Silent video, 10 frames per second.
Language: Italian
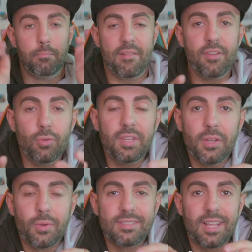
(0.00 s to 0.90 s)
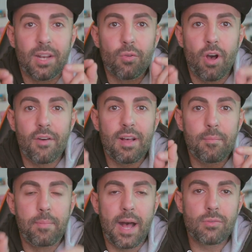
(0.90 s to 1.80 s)
Benvenuti in questa
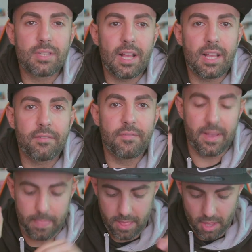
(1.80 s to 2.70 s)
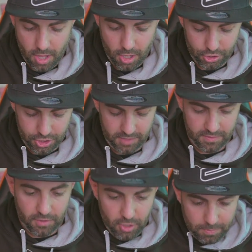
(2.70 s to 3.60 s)
nuova pausa caffè. Oggi
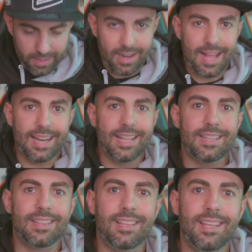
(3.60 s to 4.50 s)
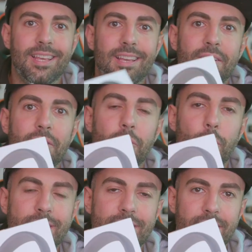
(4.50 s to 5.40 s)
vi voglio parlare di
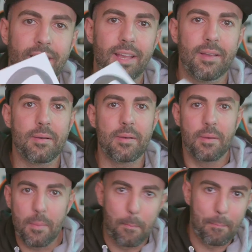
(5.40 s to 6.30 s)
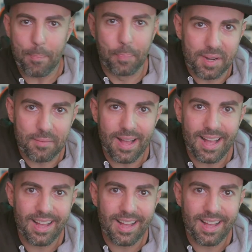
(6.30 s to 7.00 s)
queste, ma prima...